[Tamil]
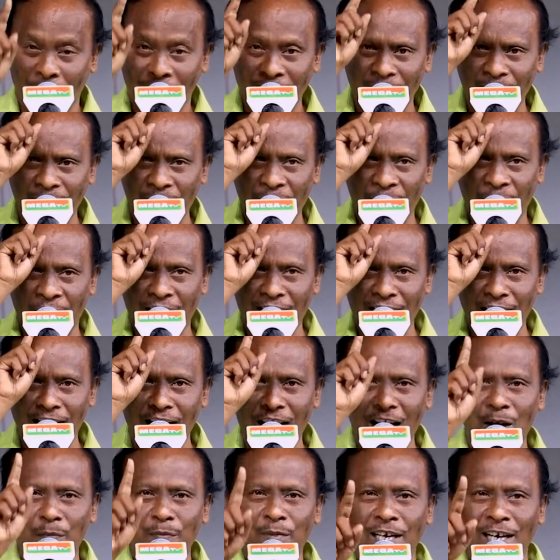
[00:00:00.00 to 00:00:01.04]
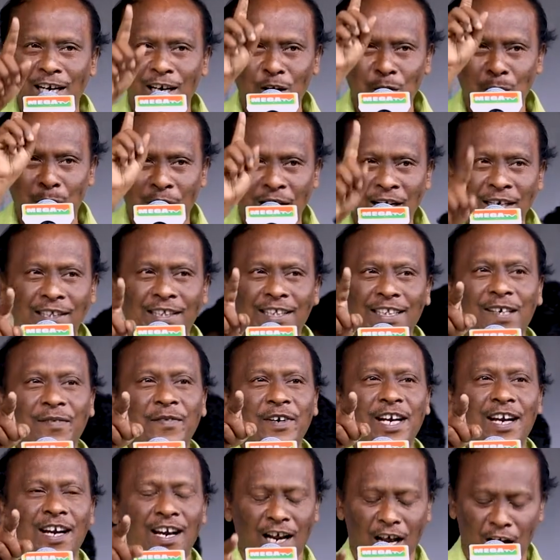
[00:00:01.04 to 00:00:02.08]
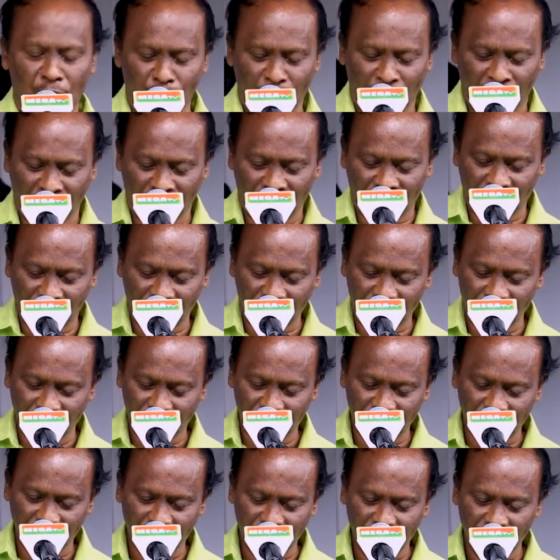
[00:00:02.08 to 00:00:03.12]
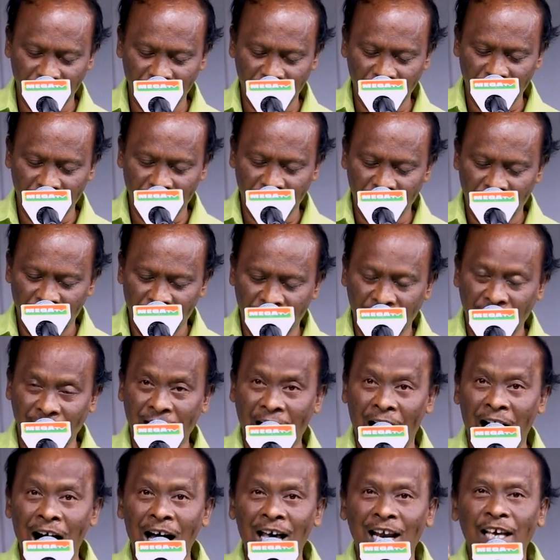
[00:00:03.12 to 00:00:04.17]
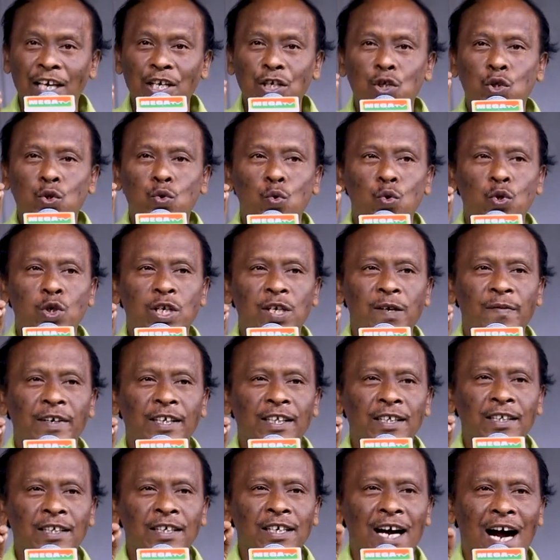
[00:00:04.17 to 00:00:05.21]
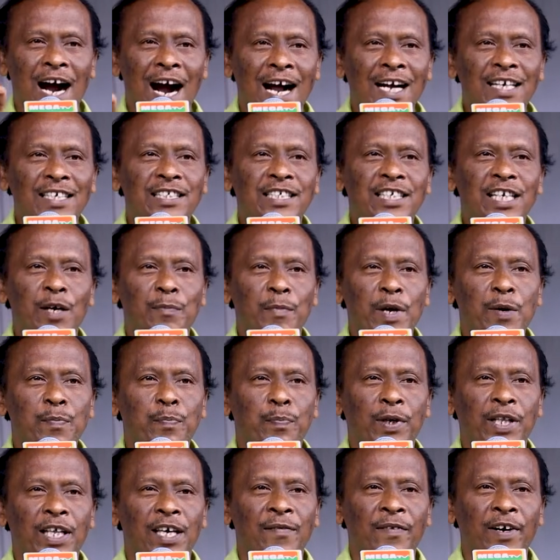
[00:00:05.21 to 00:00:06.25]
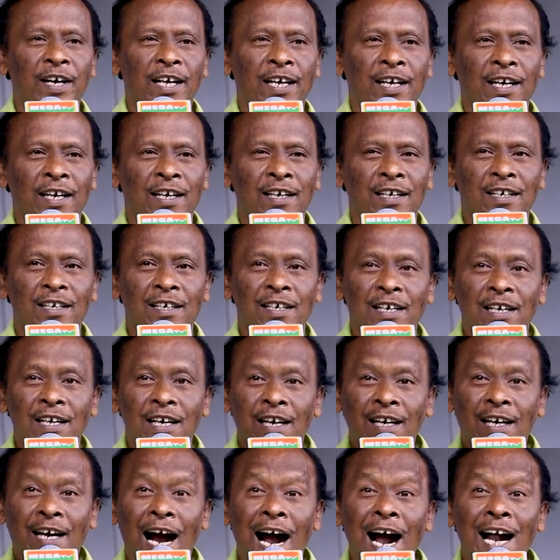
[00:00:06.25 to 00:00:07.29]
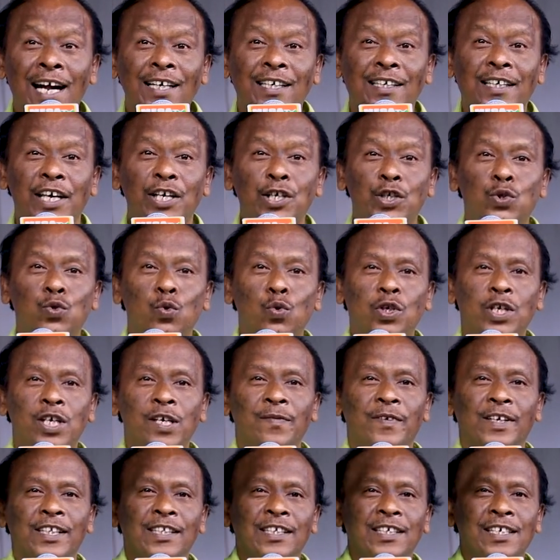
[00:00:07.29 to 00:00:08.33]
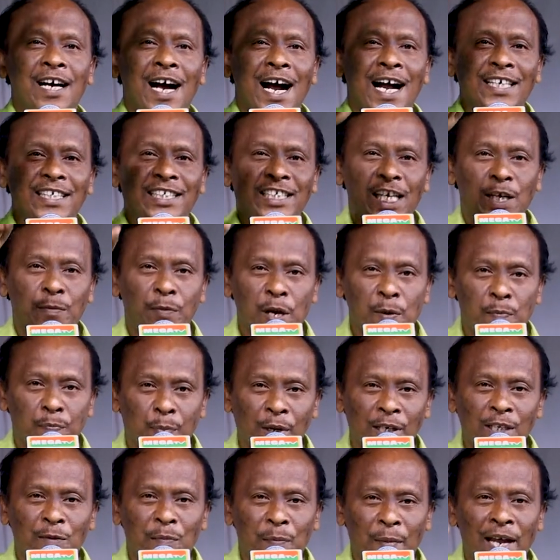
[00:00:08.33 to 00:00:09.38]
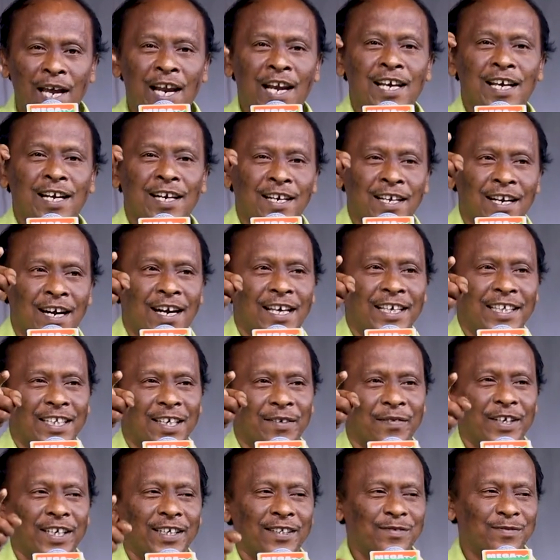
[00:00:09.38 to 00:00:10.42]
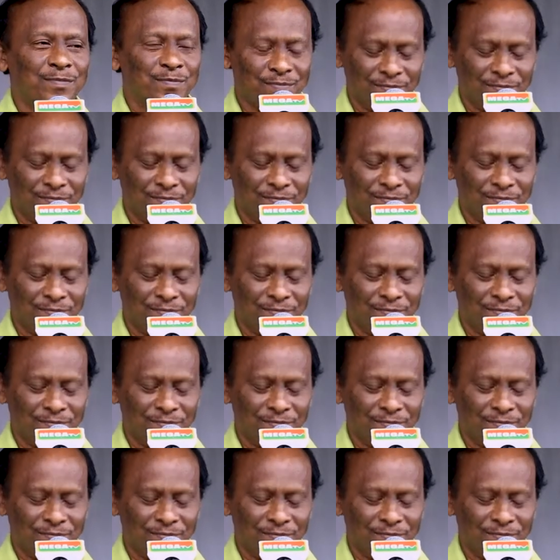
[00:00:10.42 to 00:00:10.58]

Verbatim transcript: பதவி வேண்டாம் என்று மறுத்தவன் ராமன் காலை சுற்றி வந்து ஆட்சி அமைப்பதை விட காட்டை சுற்றி வந்து ஆட்சி அமைப்பது மேல் என்று நினைத்தவன்